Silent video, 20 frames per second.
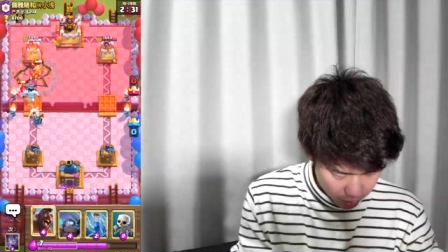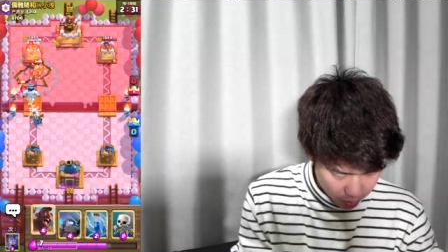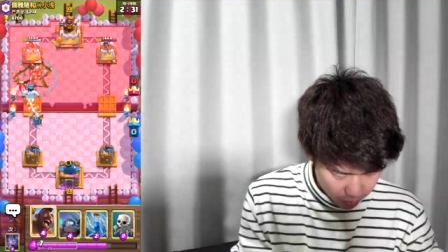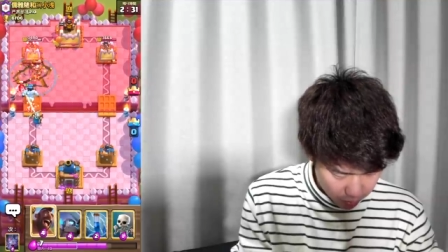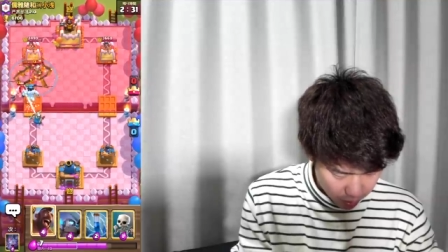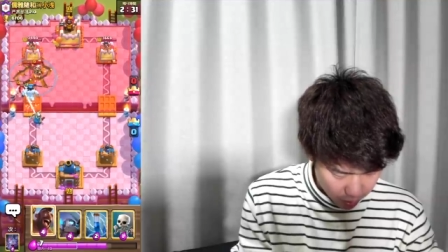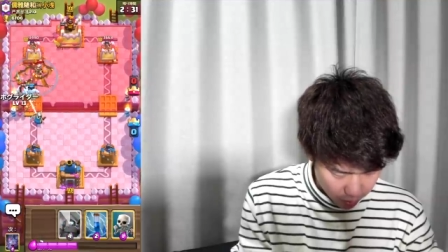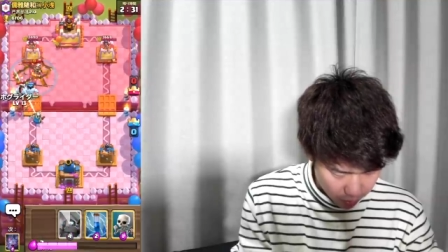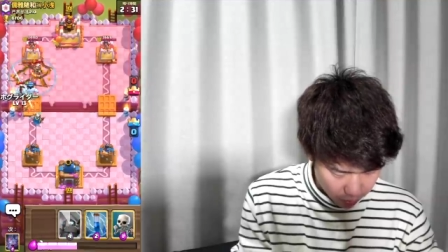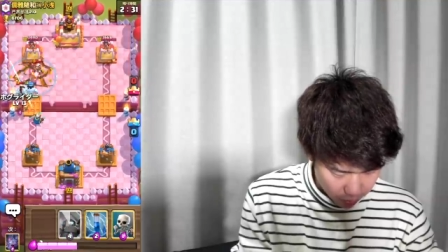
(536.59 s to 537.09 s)

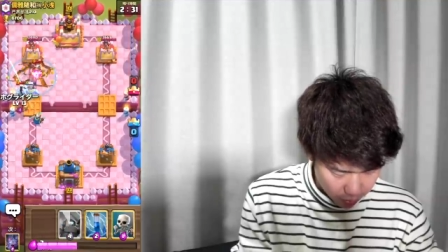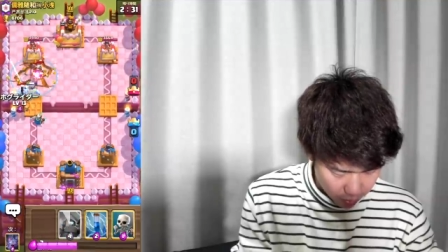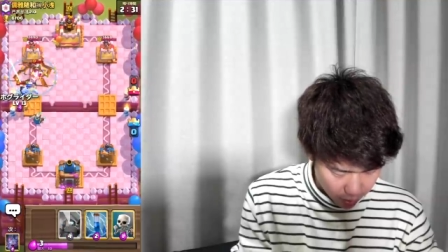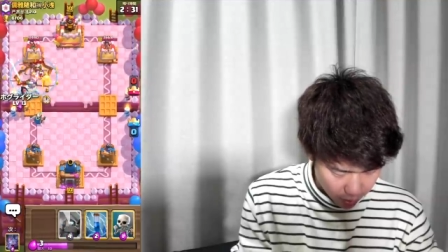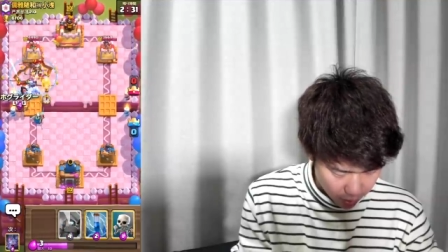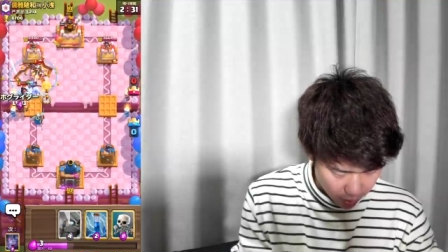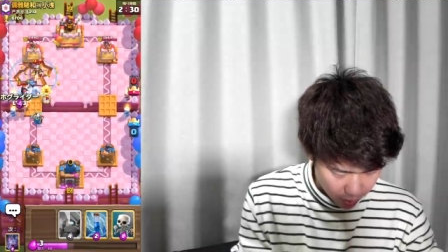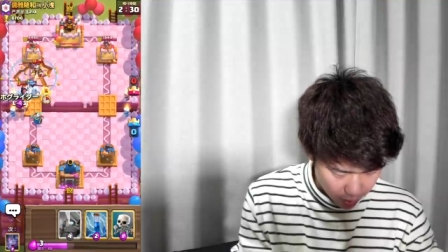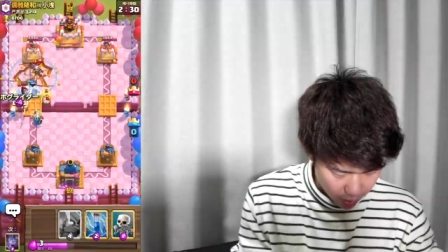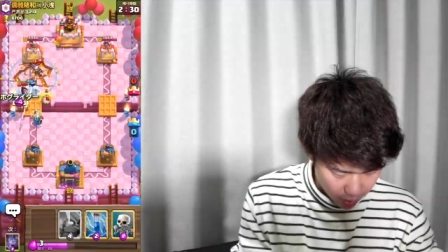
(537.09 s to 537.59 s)
クレクク打って
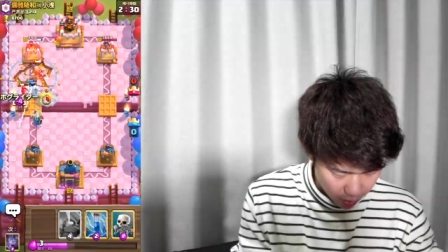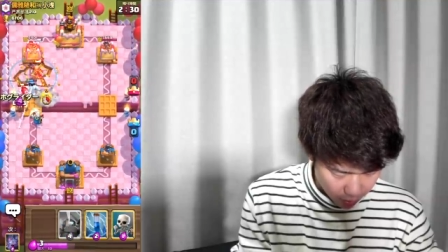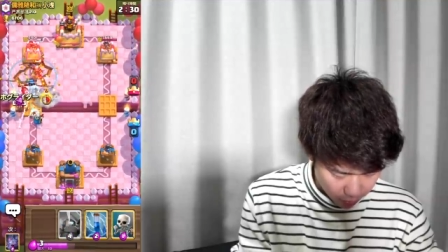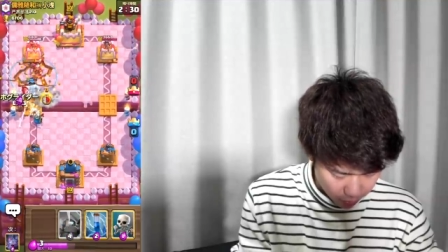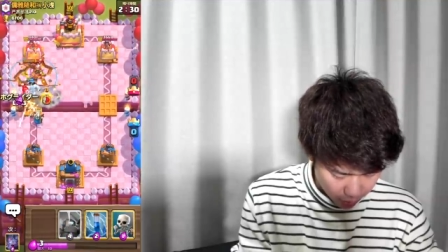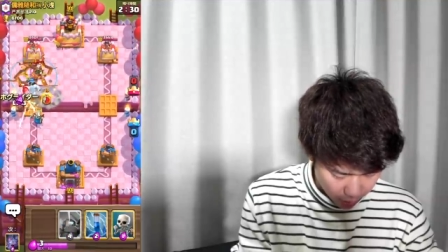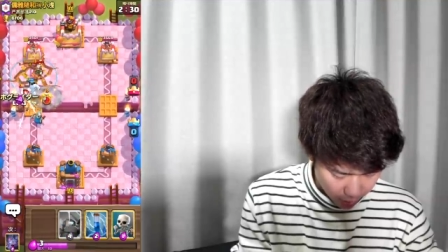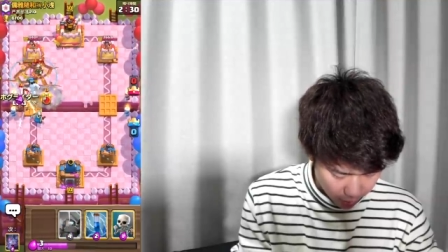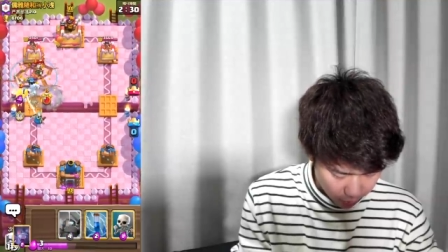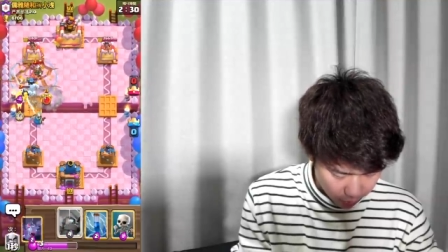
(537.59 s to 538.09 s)
いき、こ
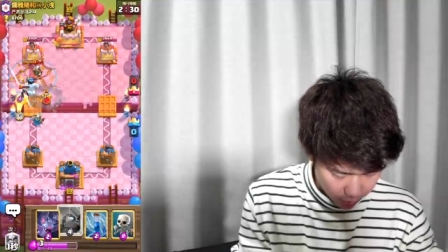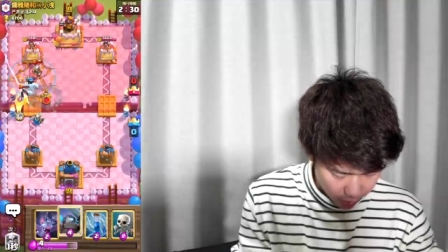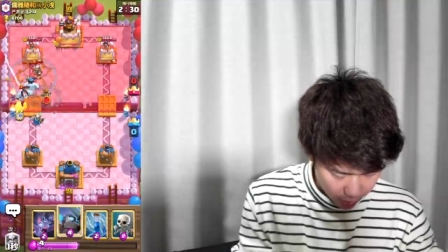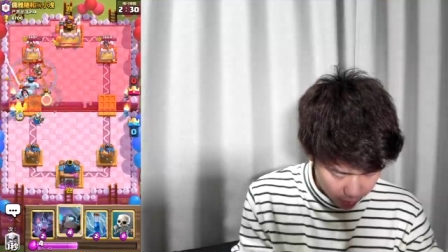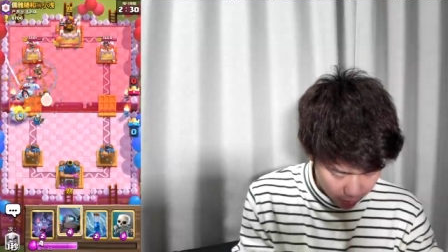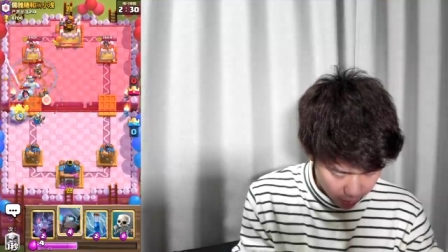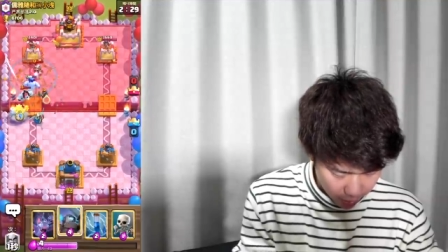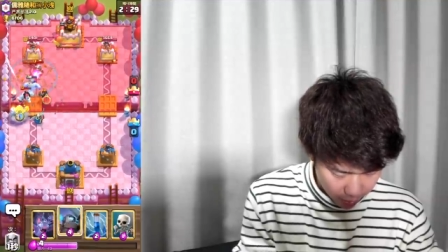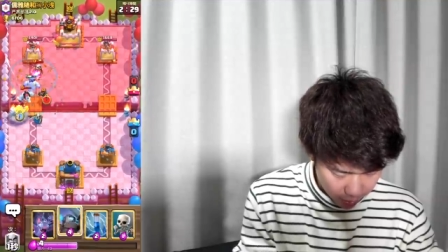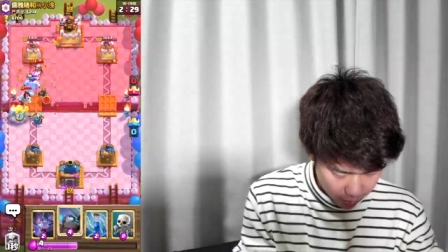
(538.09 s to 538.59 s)
のアイゴレがね、